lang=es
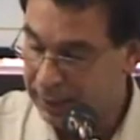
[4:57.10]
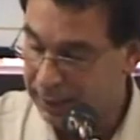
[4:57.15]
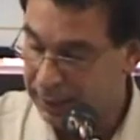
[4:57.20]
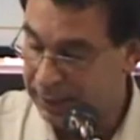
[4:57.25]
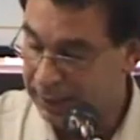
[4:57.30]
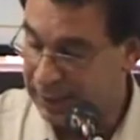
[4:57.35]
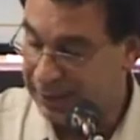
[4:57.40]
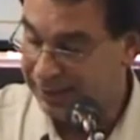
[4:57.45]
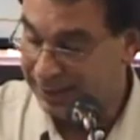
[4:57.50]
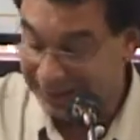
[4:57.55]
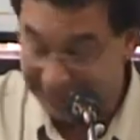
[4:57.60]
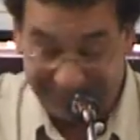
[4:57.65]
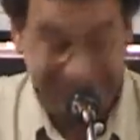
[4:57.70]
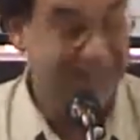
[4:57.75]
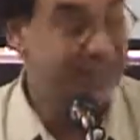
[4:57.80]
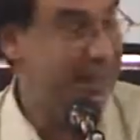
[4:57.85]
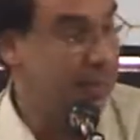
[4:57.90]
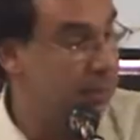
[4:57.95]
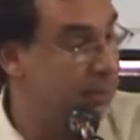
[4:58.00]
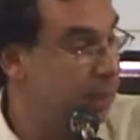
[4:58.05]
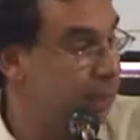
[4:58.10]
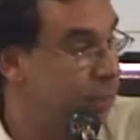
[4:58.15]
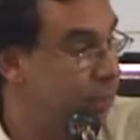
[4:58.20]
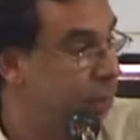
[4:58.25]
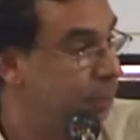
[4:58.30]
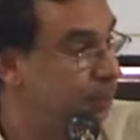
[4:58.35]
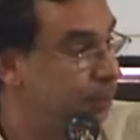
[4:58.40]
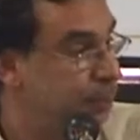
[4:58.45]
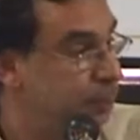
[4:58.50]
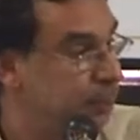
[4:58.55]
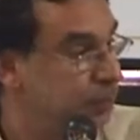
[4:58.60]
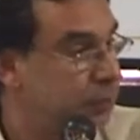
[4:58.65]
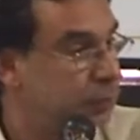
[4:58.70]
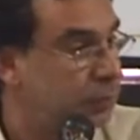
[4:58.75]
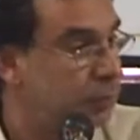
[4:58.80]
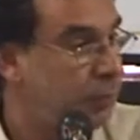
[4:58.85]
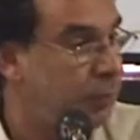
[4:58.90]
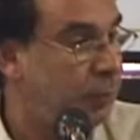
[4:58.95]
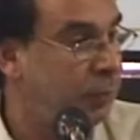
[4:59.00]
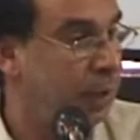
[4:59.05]
Y el tercer elemento,
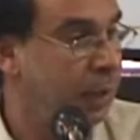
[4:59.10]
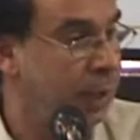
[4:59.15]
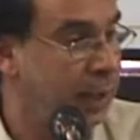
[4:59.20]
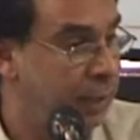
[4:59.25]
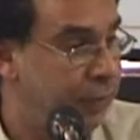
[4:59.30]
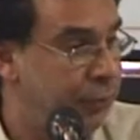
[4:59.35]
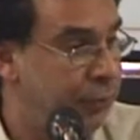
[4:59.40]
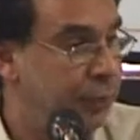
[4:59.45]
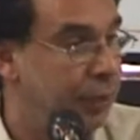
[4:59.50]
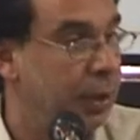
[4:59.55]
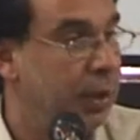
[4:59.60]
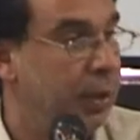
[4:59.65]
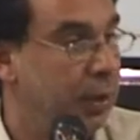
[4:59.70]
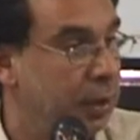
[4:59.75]
es,